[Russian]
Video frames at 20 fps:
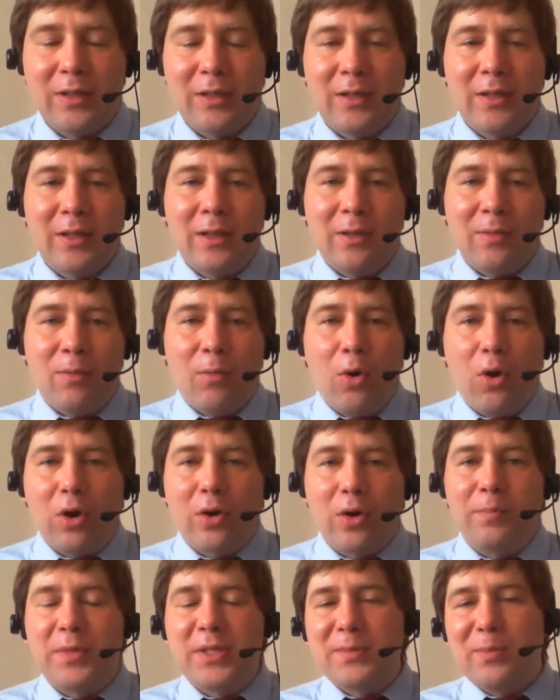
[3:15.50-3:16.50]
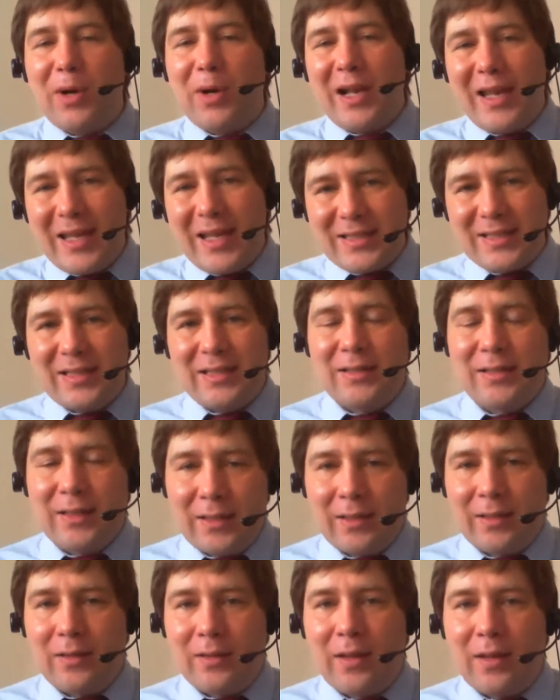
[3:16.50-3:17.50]
мог
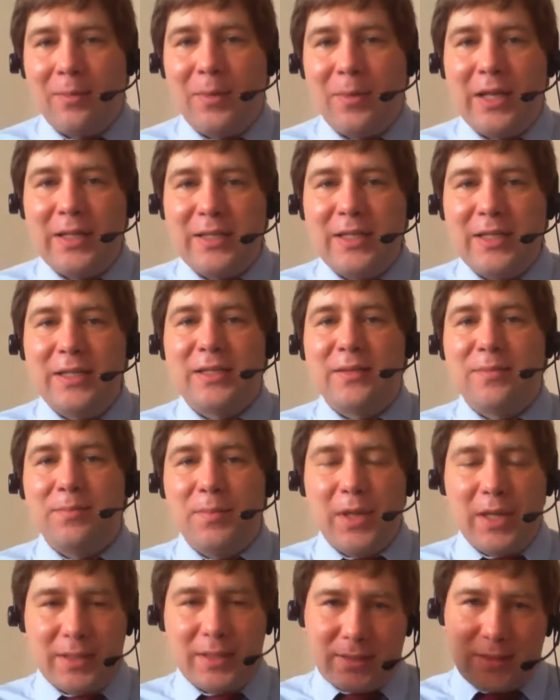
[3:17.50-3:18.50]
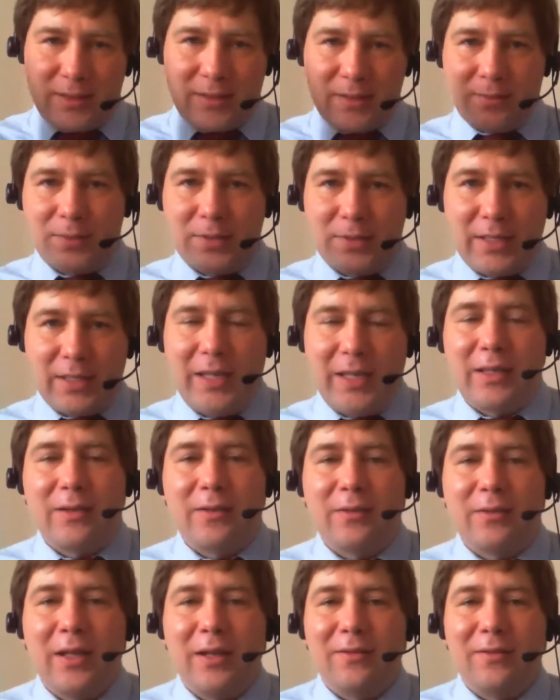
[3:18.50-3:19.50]
безболезненно обойтись без самостоятельного
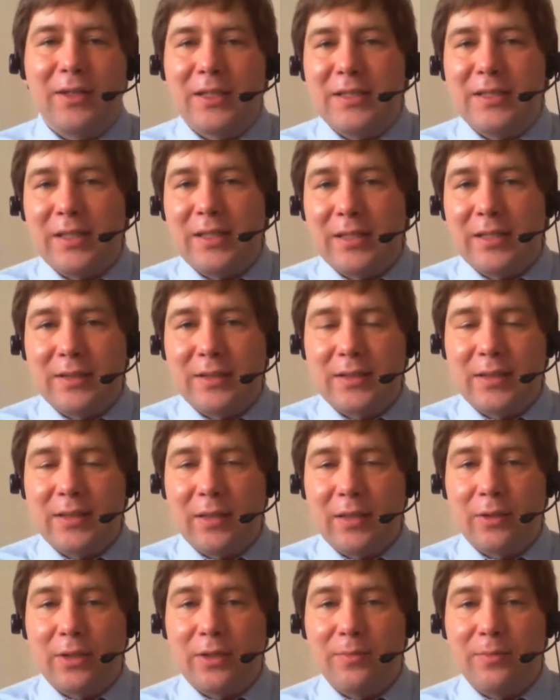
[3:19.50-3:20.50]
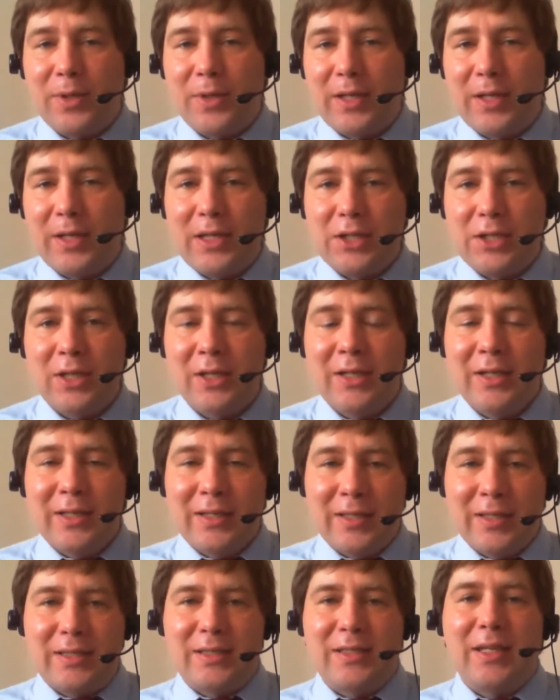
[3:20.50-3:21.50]
да, владения технологиями продаж,
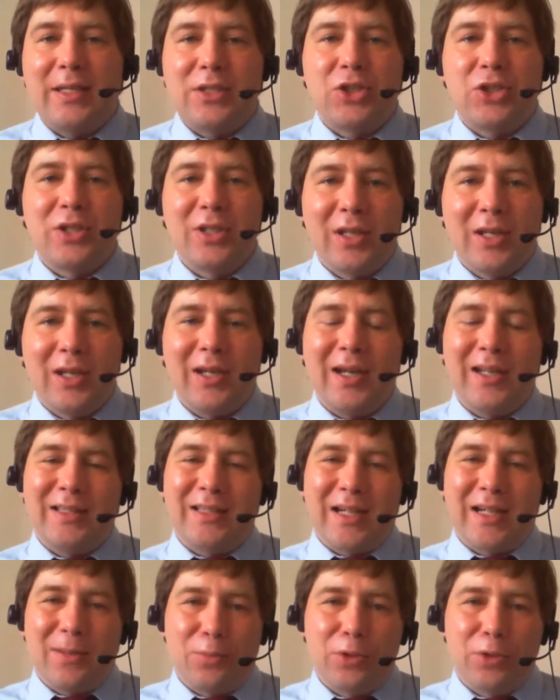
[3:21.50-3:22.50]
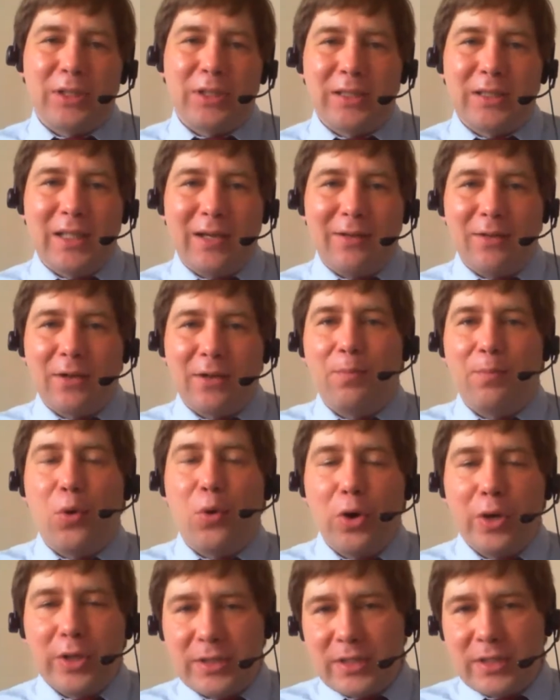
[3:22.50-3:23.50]
достаточно отработать навык
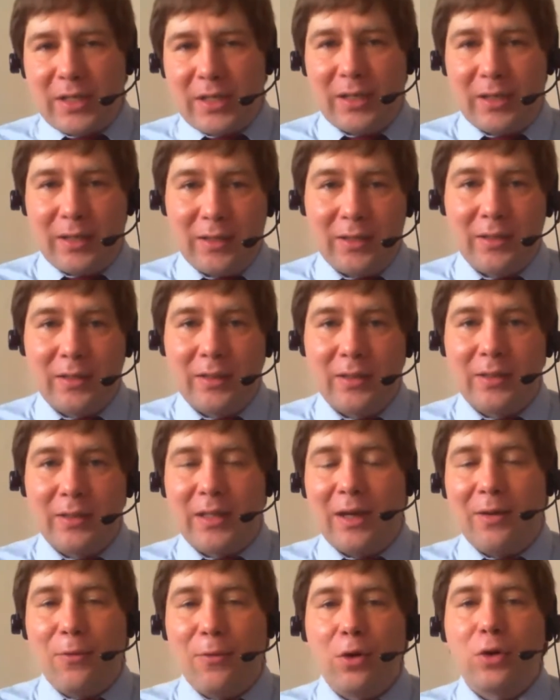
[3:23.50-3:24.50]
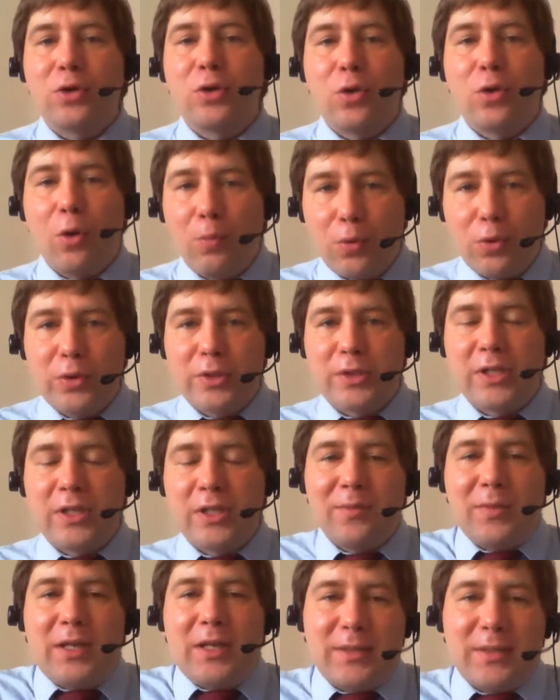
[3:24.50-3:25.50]
поиска того, кто будет
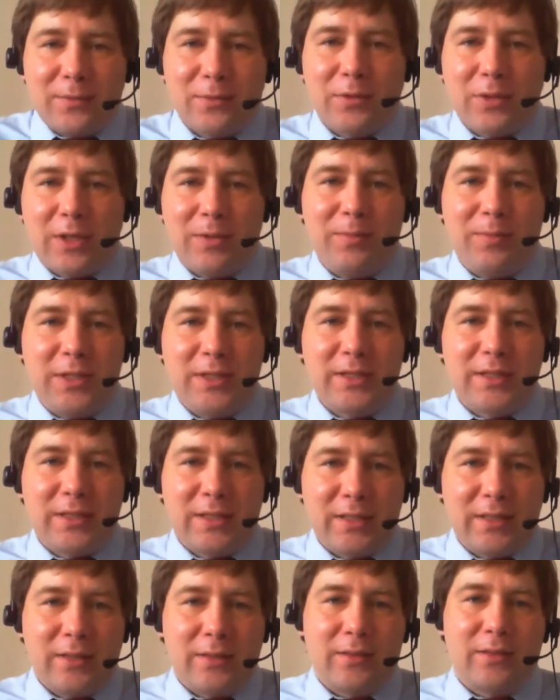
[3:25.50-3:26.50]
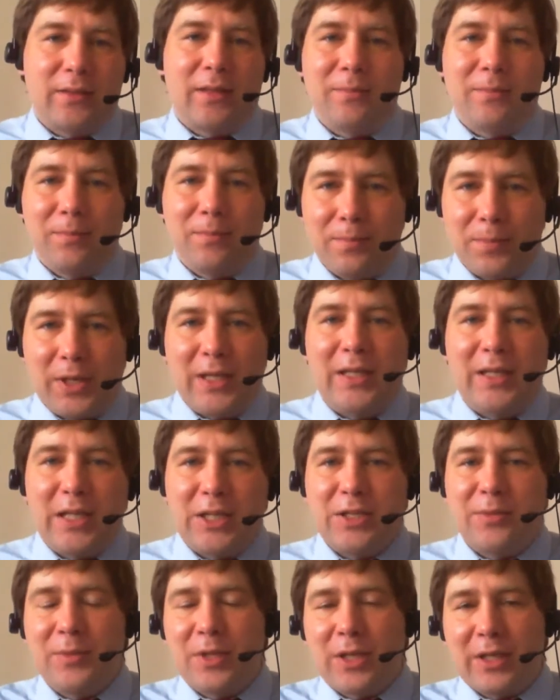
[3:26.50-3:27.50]
заниматься внутри бизнеса там,
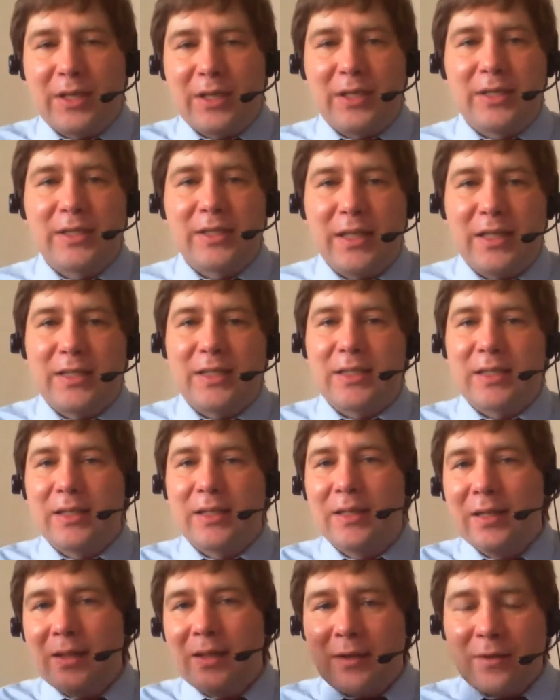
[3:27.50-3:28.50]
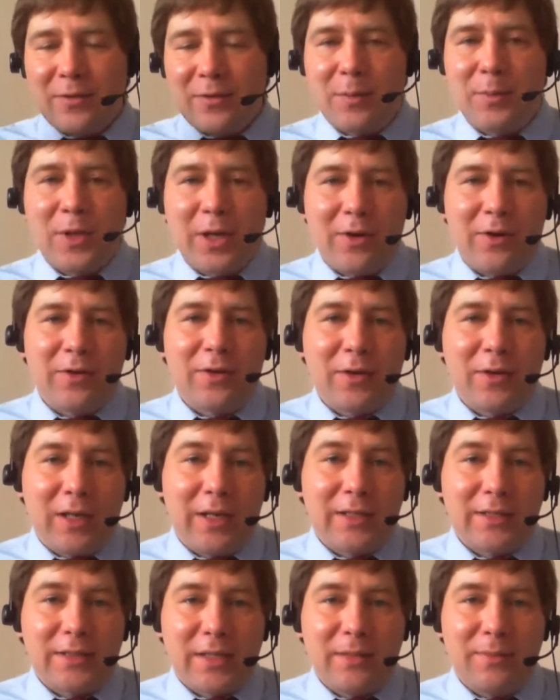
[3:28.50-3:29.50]
продажами, организацией, формированием
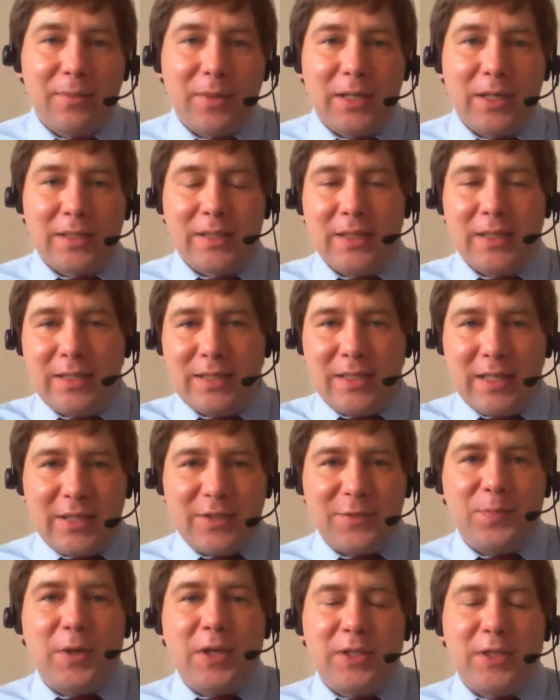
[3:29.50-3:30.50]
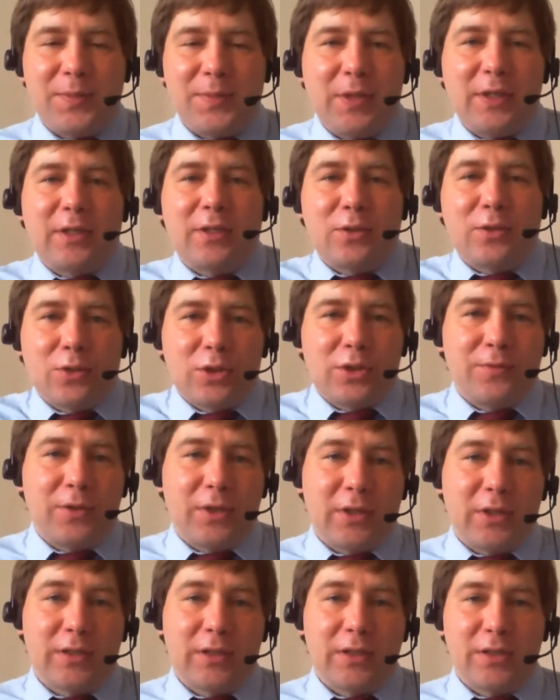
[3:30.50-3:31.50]
клиентской базы. И здесь, в принципе, это тоже
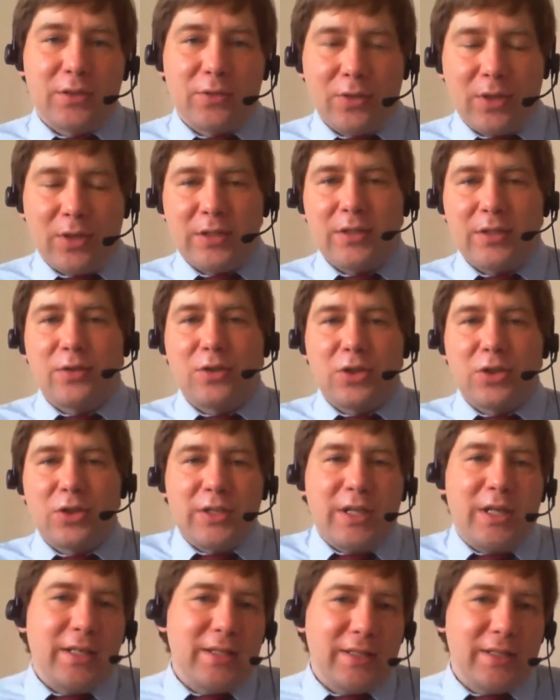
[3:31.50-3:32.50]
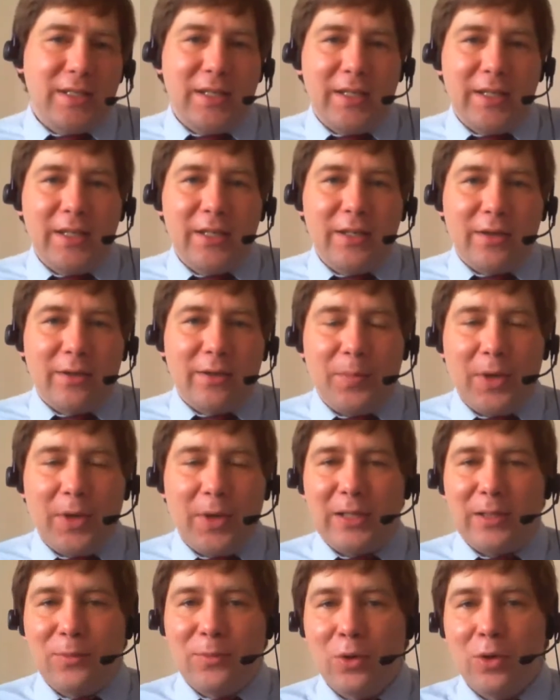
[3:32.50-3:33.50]
выход из ситуации с точки зрения делегирования.
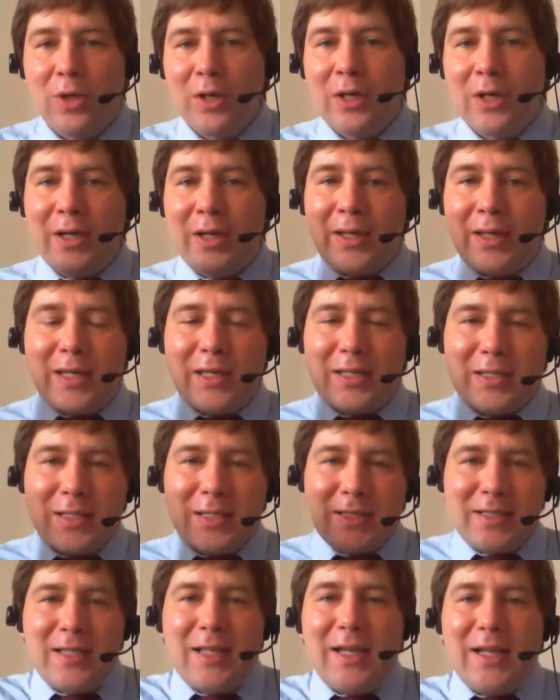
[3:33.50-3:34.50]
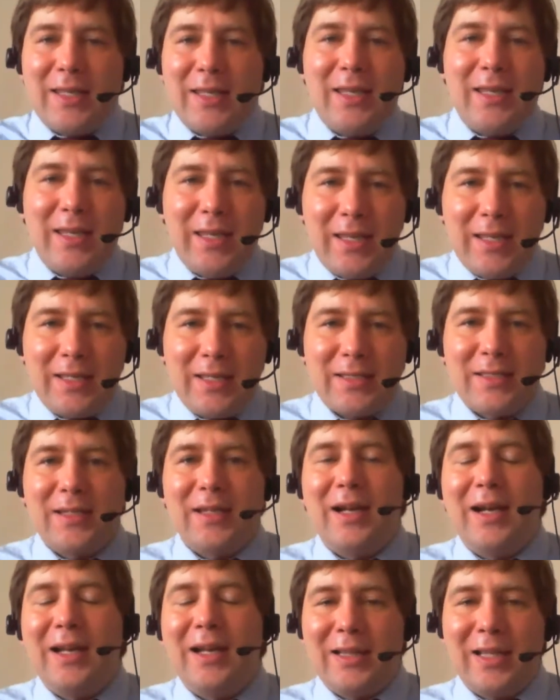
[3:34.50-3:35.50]
Поэтому, если знания есть,
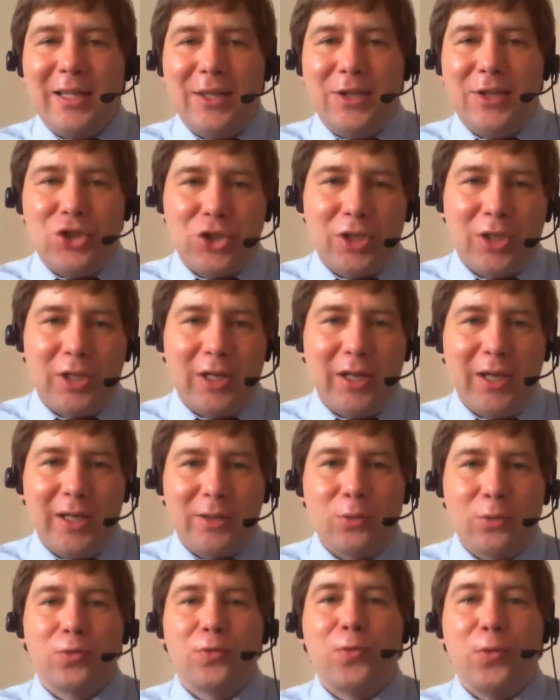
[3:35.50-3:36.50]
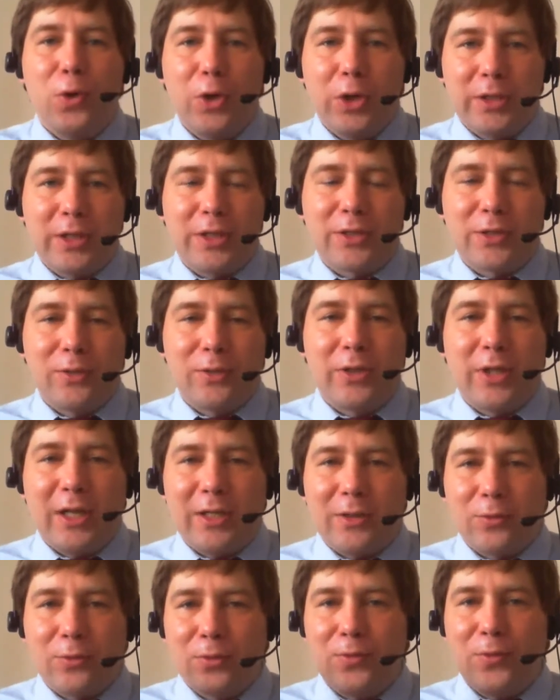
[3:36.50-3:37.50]
отлично. Это удвоит результаты,
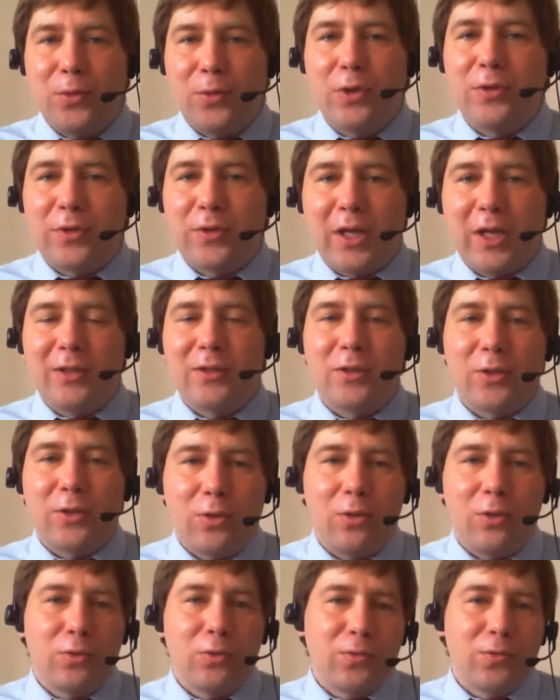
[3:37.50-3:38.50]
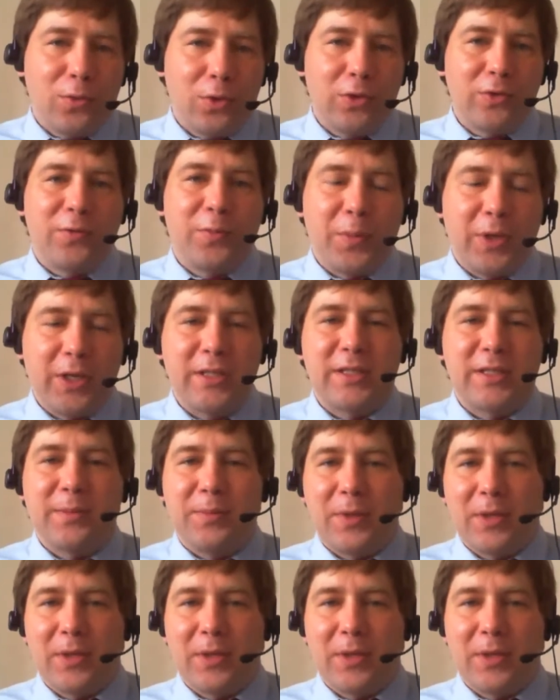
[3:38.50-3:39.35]
удвоит контроль, удвоит, в принципе,